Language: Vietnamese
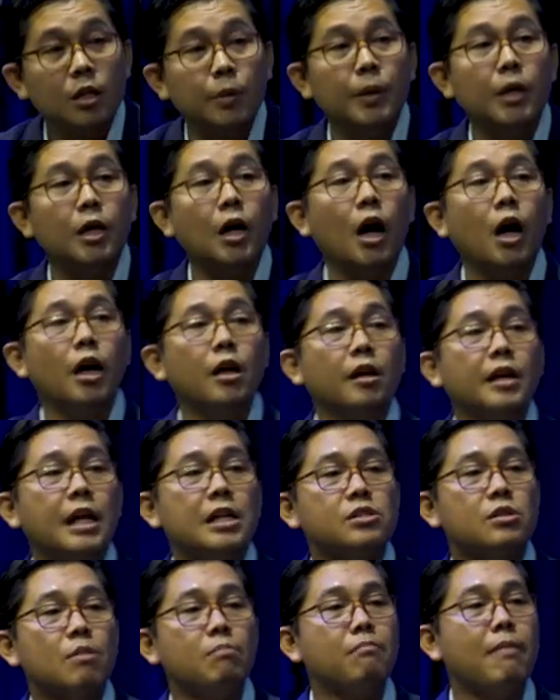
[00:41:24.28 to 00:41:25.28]
thưa oi
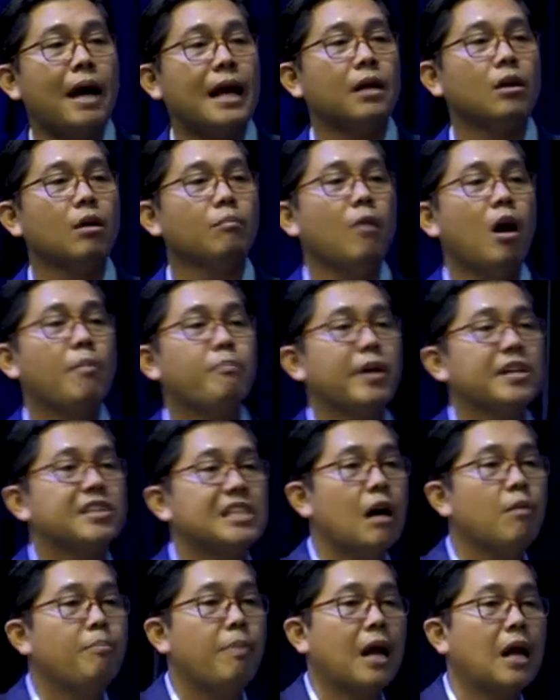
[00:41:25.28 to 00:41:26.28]
rich sầm bát rồi bỏ phải
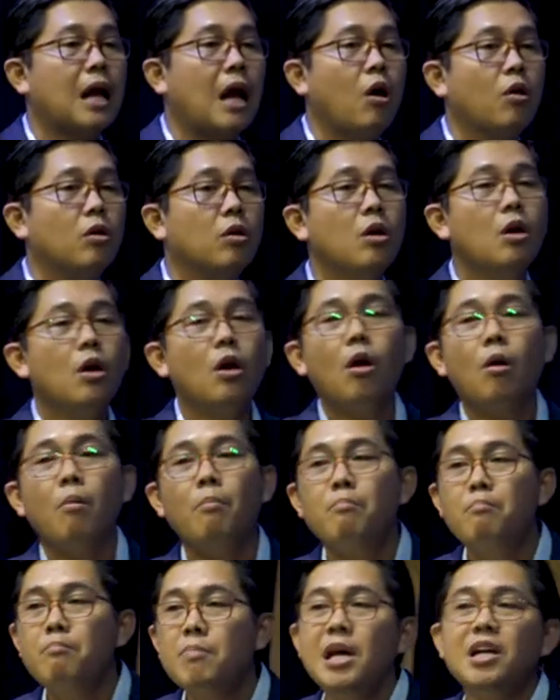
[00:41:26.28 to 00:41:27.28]
trao pharaon
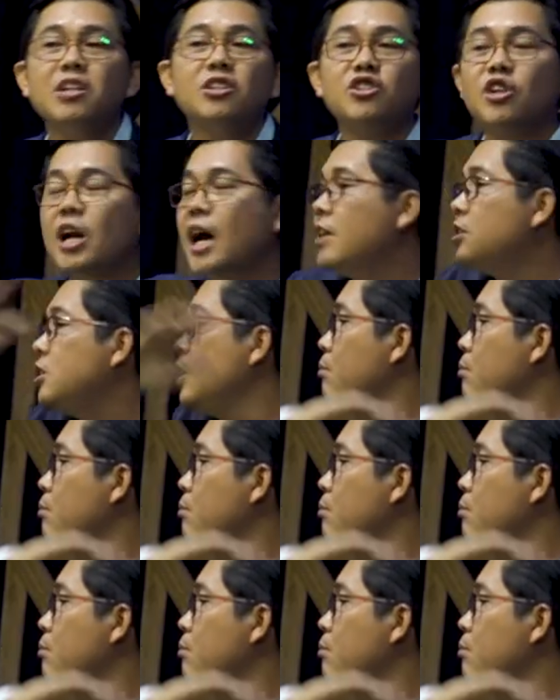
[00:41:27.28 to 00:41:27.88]
miên tràn